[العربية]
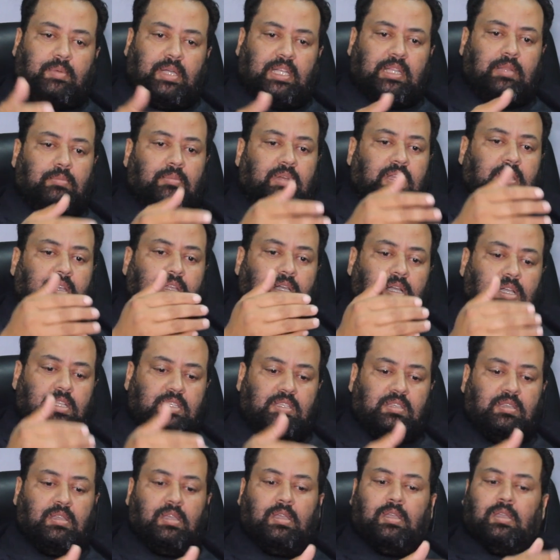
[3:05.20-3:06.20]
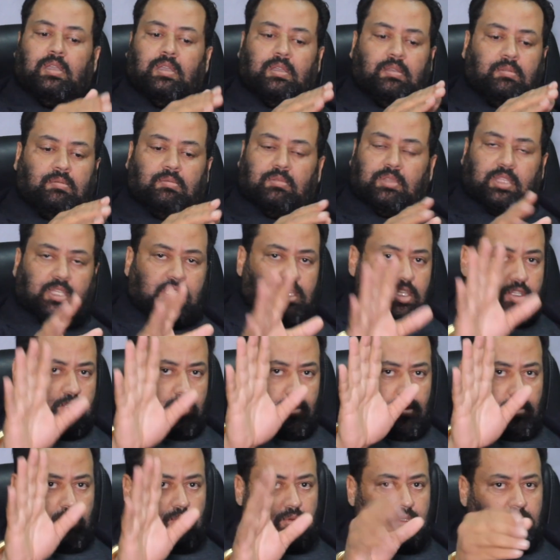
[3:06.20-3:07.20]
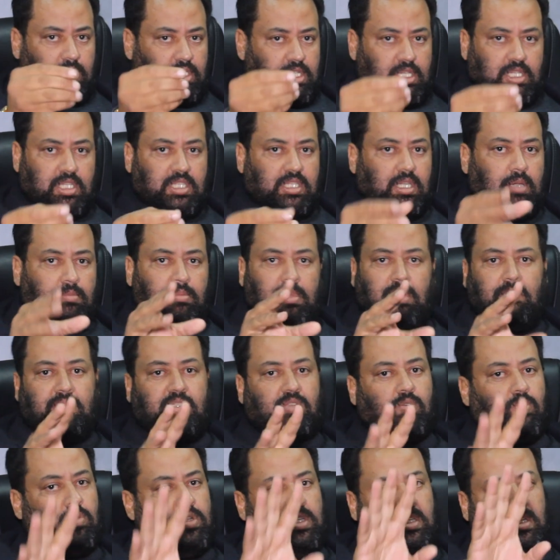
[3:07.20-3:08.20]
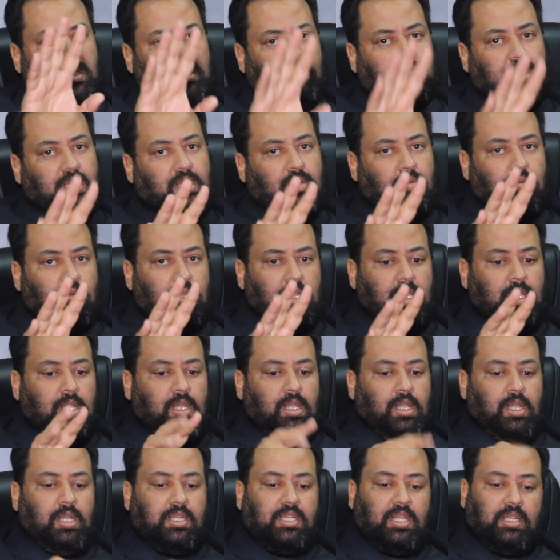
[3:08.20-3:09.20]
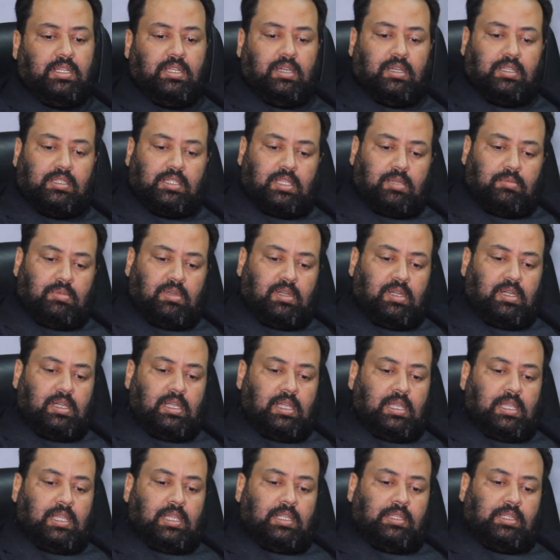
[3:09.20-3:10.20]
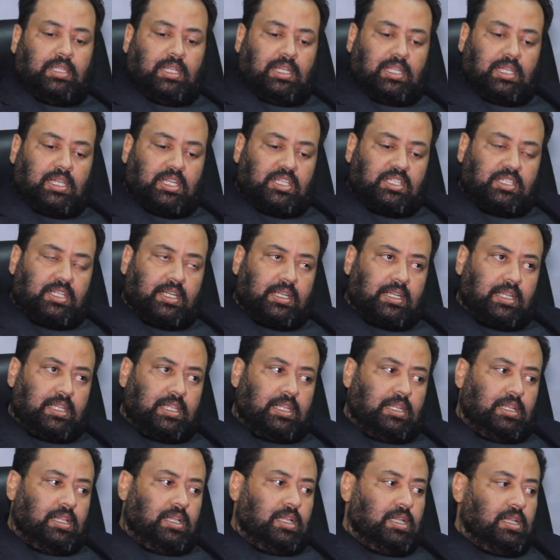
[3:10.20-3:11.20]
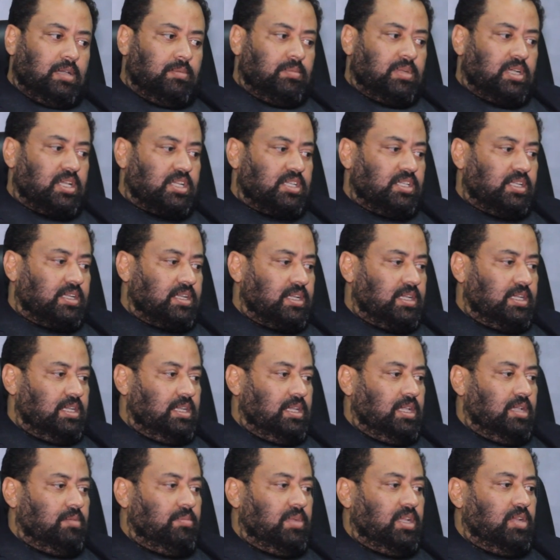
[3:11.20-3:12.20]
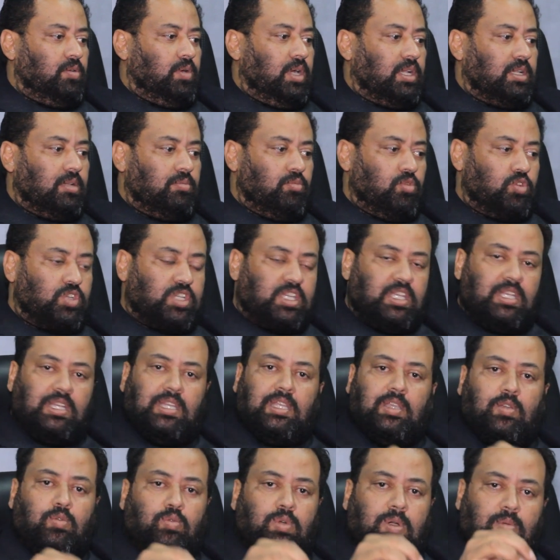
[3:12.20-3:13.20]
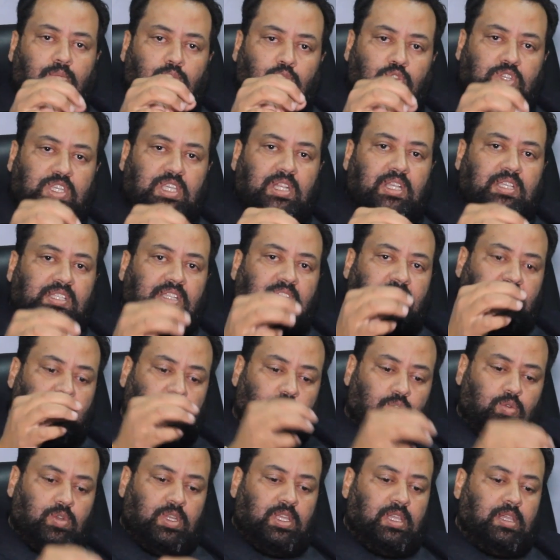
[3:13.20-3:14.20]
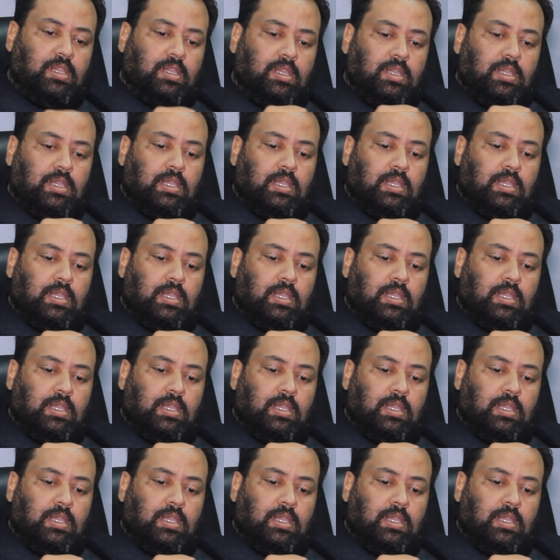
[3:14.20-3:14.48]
اربعه المرات شغله شغلو الشيء كيتحمل المسؤوليه ديالو حيت حنا دابا نهار اللي خرجنا الراي العام خرجنا الراي العام على واحد المشكل اللي هو مشكل خصنا نرجعوا ليه